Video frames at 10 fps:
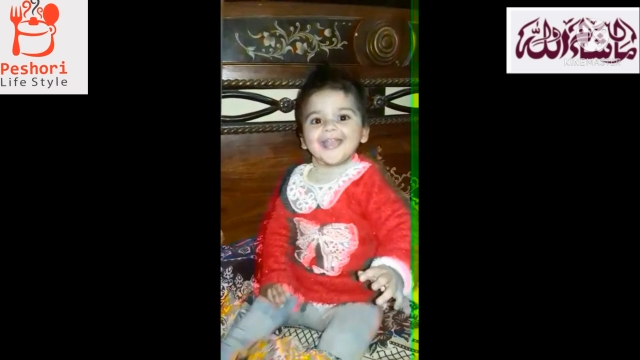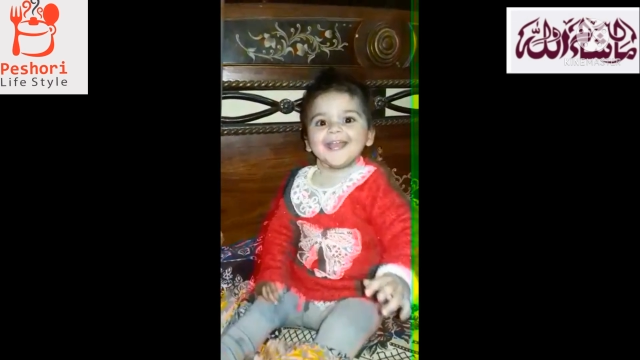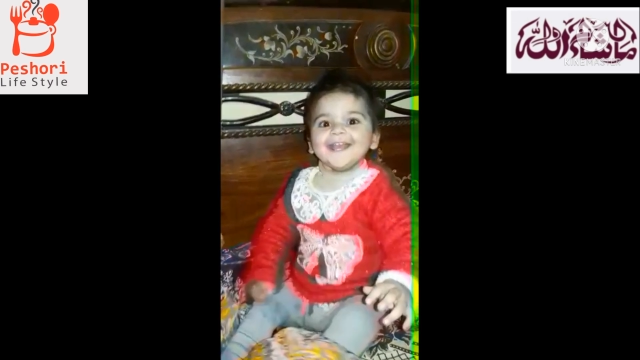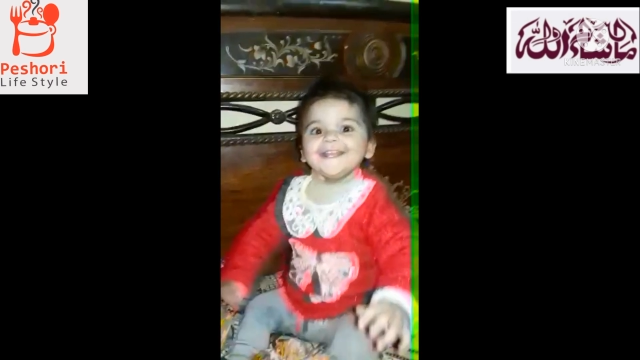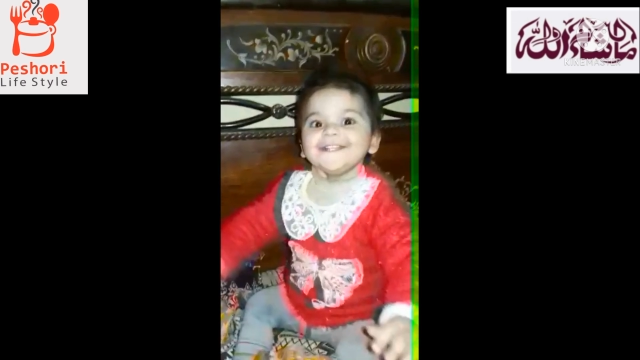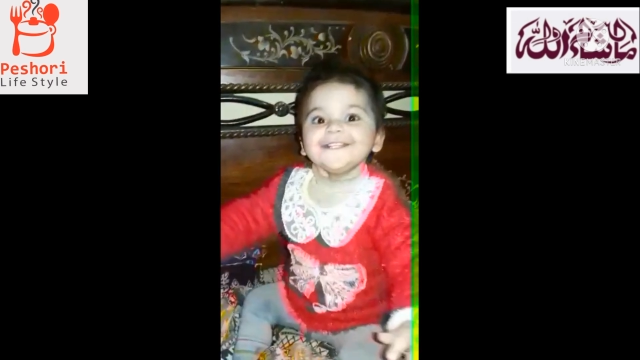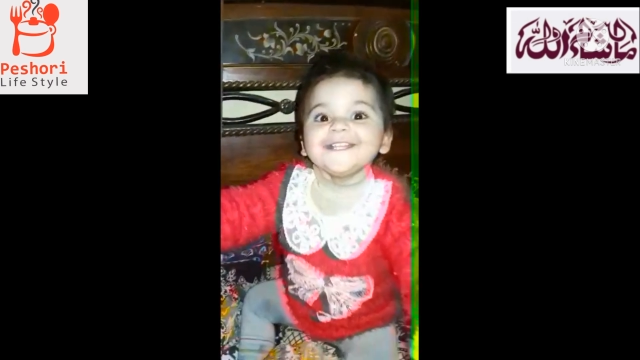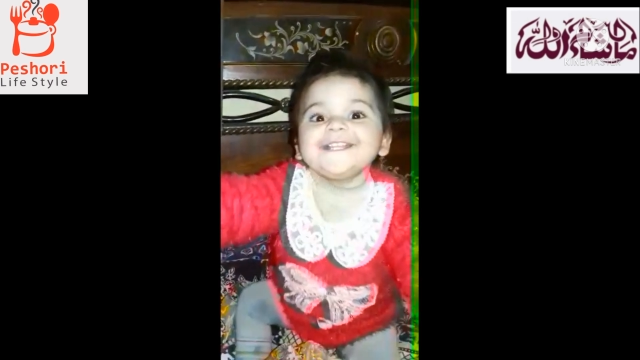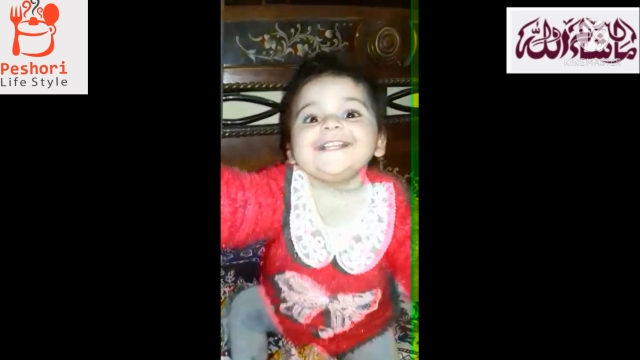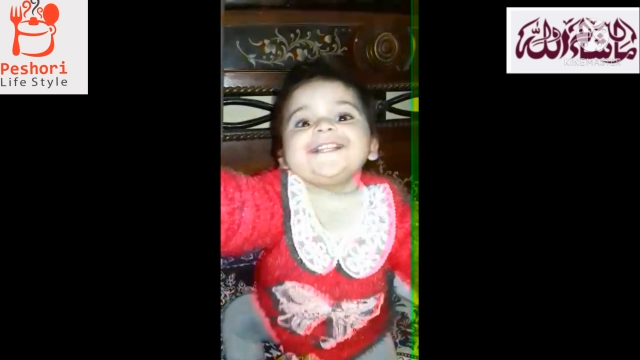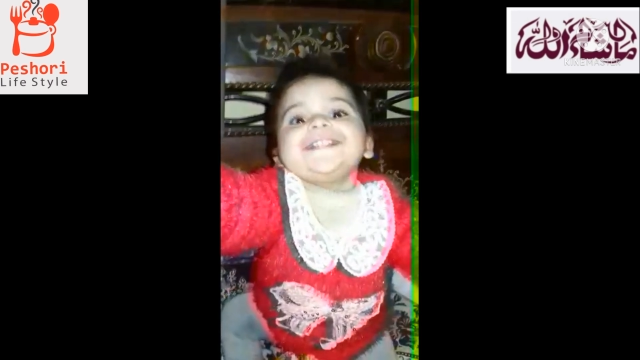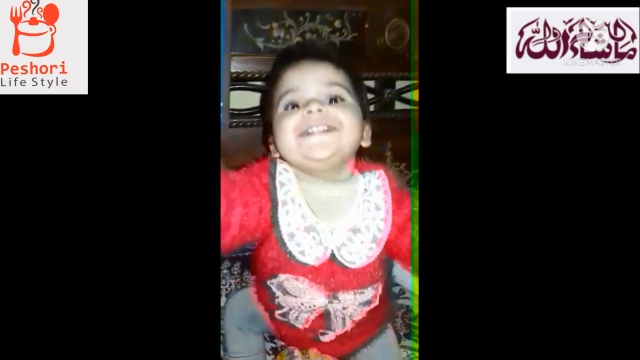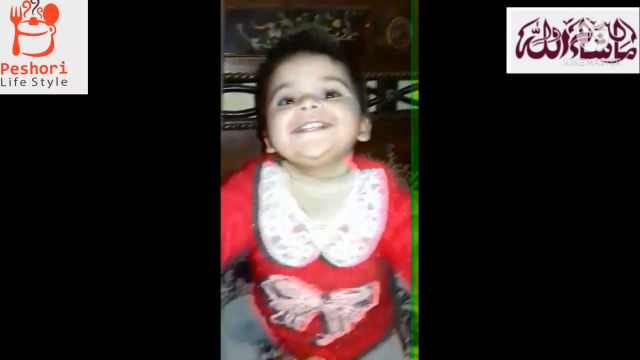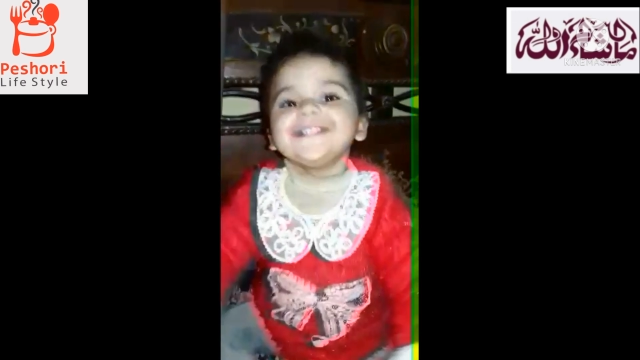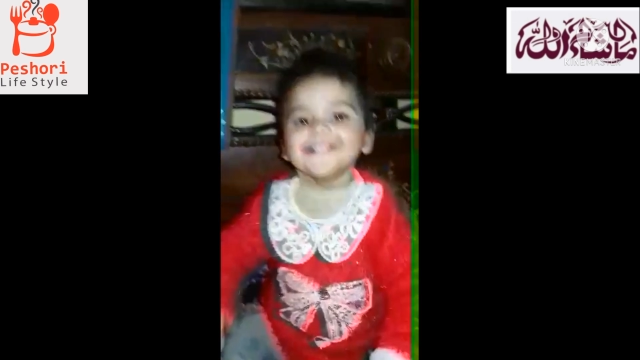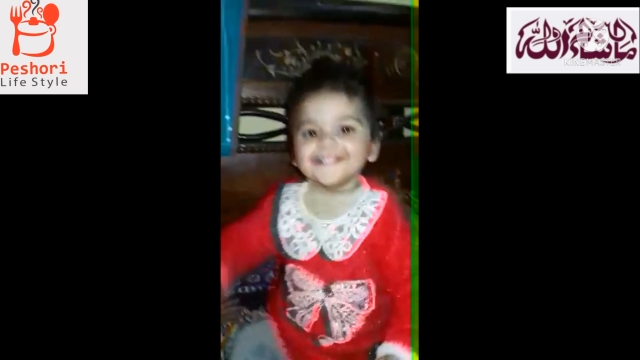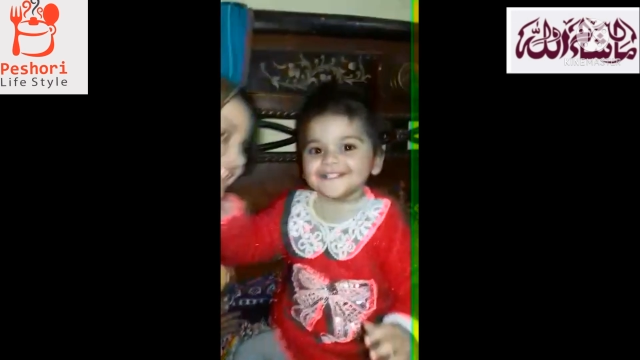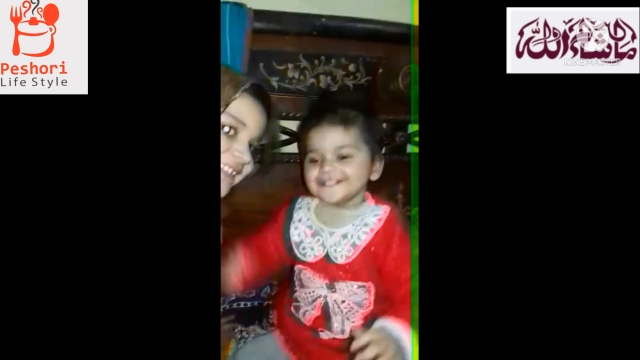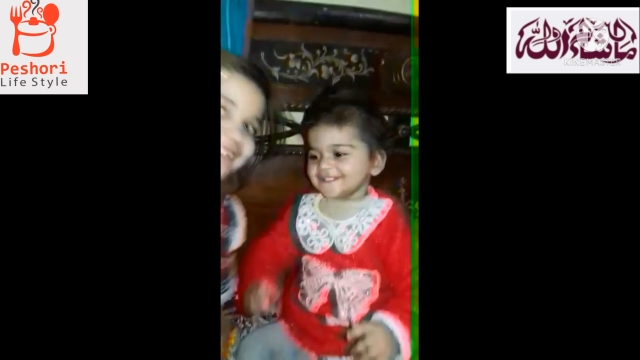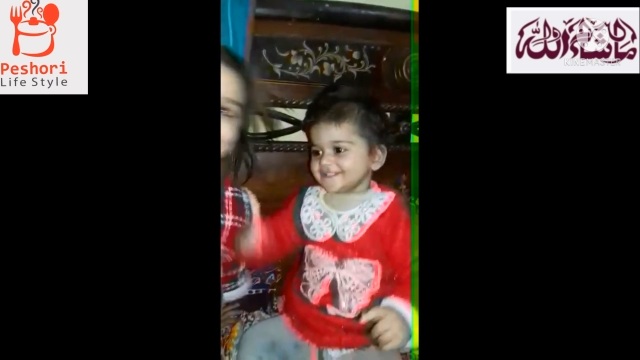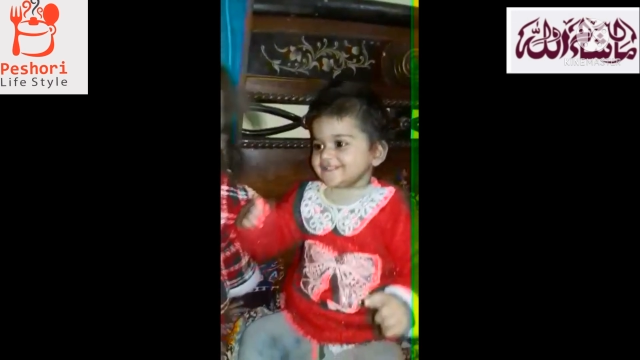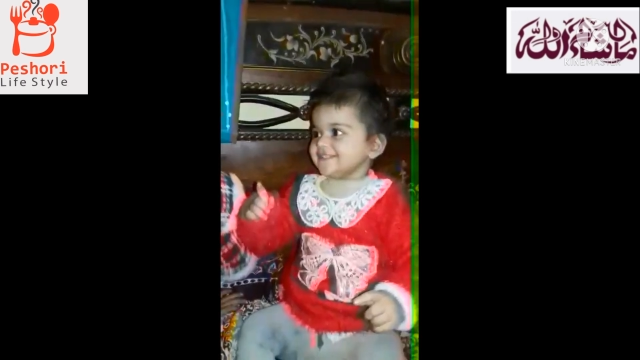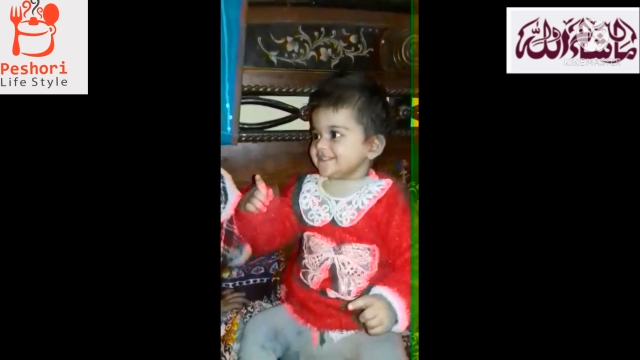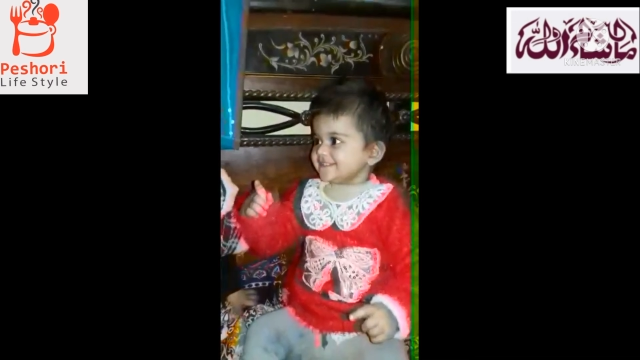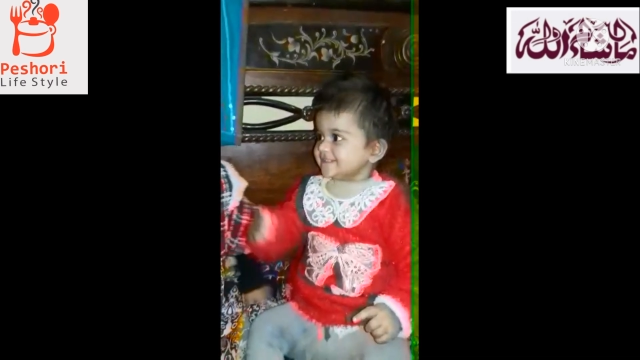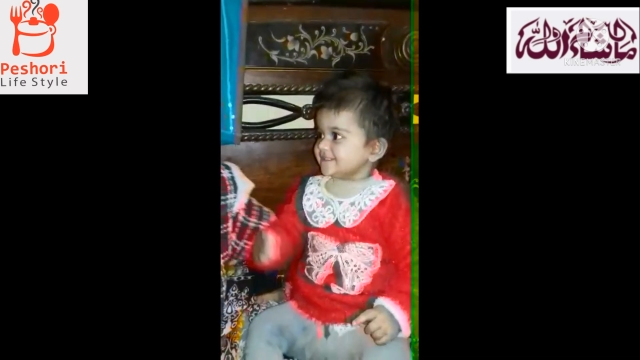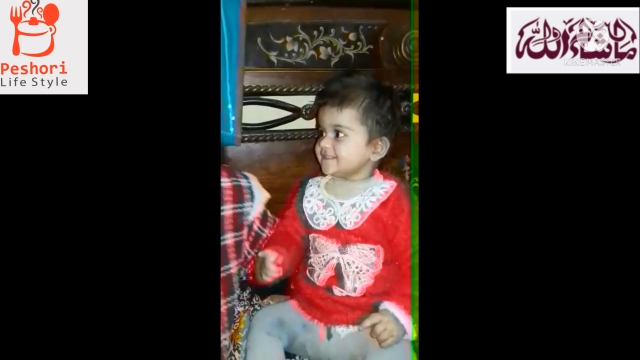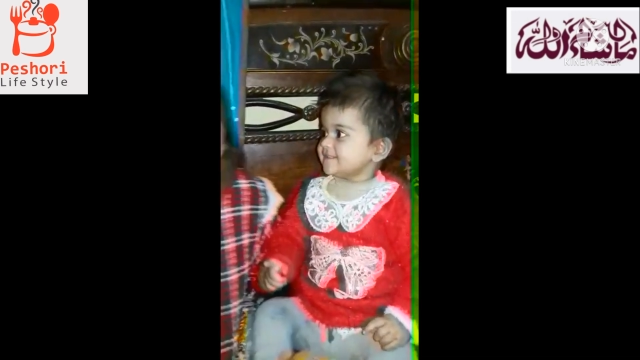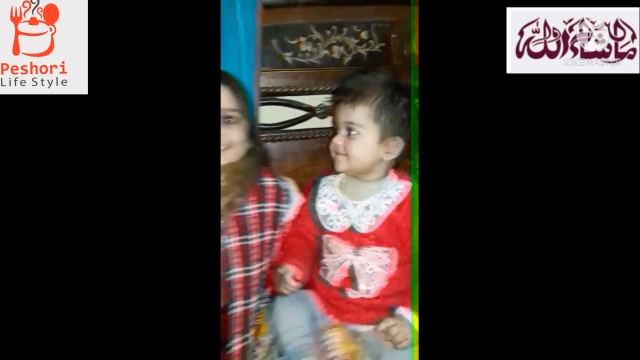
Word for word: थी जी तो अक्सा अपने फुल मूड